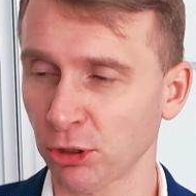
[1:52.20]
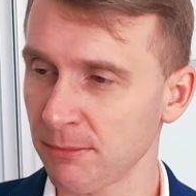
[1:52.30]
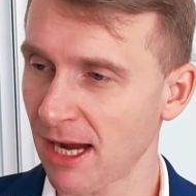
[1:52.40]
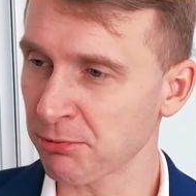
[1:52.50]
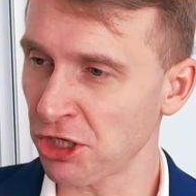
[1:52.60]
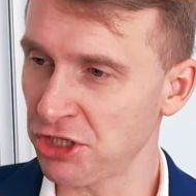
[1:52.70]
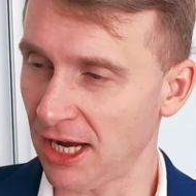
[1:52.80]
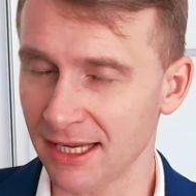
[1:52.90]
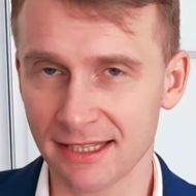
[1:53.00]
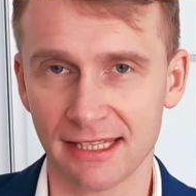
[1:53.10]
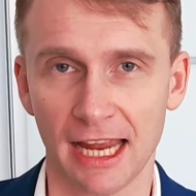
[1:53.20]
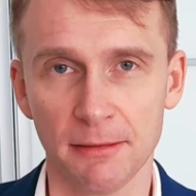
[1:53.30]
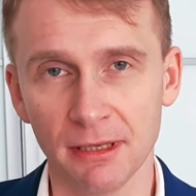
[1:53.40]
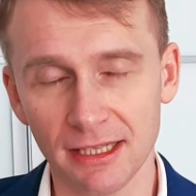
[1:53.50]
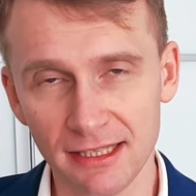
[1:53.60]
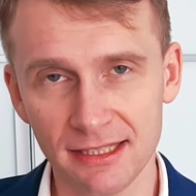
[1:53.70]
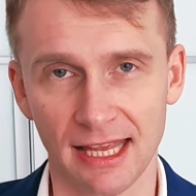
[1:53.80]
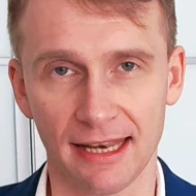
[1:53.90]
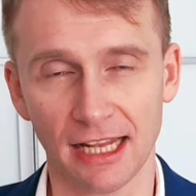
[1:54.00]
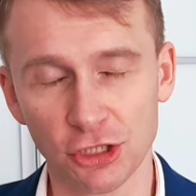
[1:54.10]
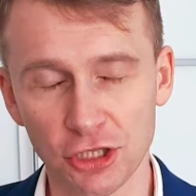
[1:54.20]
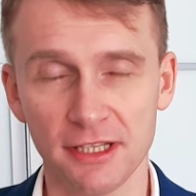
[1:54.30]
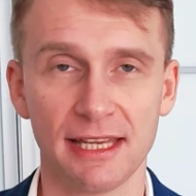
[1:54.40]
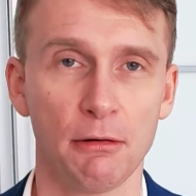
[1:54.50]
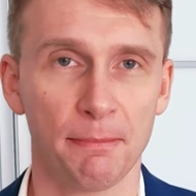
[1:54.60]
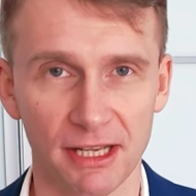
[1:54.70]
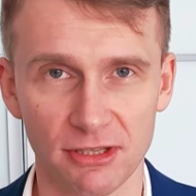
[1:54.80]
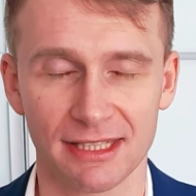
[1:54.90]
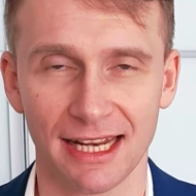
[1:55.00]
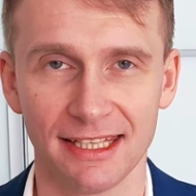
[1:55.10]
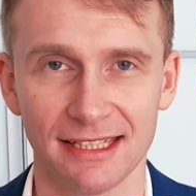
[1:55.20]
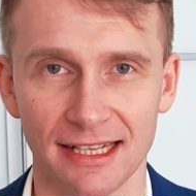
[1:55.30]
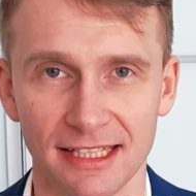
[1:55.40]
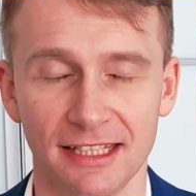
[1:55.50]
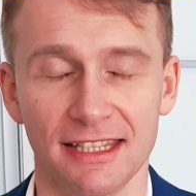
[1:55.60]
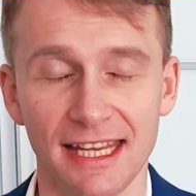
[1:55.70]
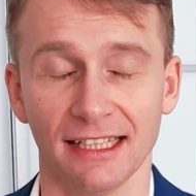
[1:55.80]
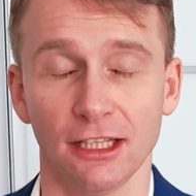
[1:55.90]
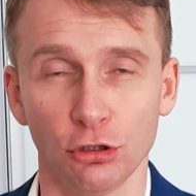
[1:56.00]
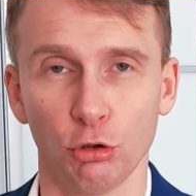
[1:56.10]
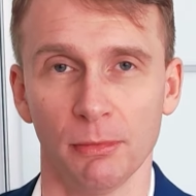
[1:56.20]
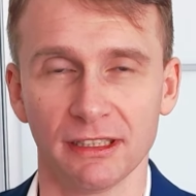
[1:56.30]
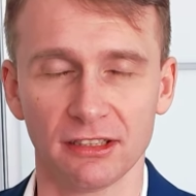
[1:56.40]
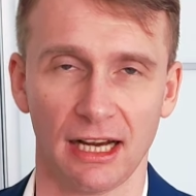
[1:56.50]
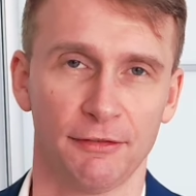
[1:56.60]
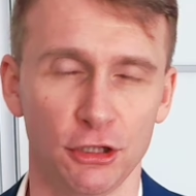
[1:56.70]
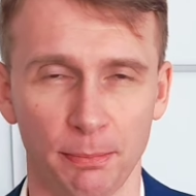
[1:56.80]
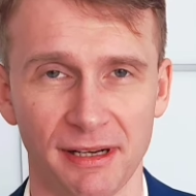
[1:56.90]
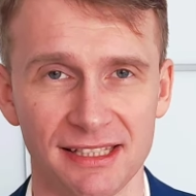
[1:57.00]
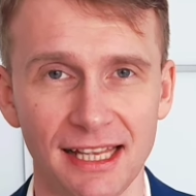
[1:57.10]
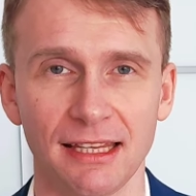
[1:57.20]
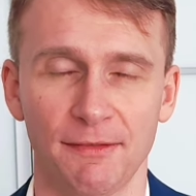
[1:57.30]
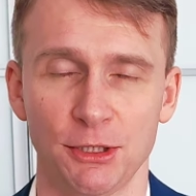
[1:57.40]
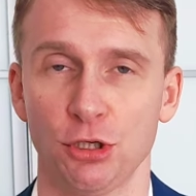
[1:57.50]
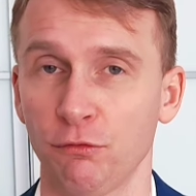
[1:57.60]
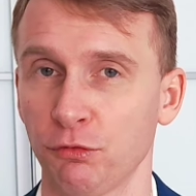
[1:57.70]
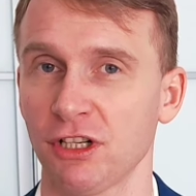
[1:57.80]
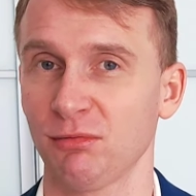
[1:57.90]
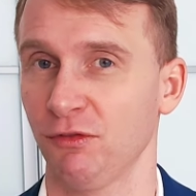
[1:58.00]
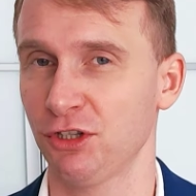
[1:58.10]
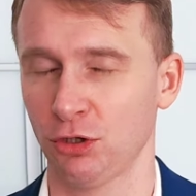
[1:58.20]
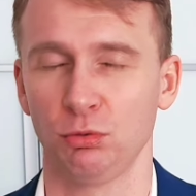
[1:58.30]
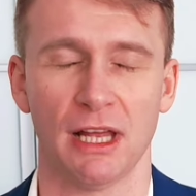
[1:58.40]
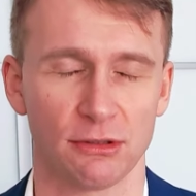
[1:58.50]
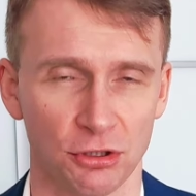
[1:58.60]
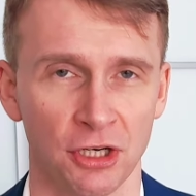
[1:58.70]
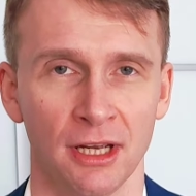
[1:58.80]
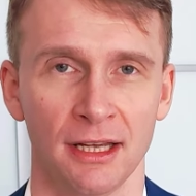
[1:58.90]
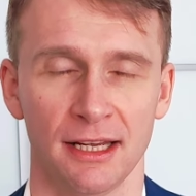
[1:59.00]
po tym jak przejdzie Sejm i Senat, czyli cały proces legislacyjny, niech ten dokument trafi do prezydenta. Będziecie wówczas mówić, że Duda coś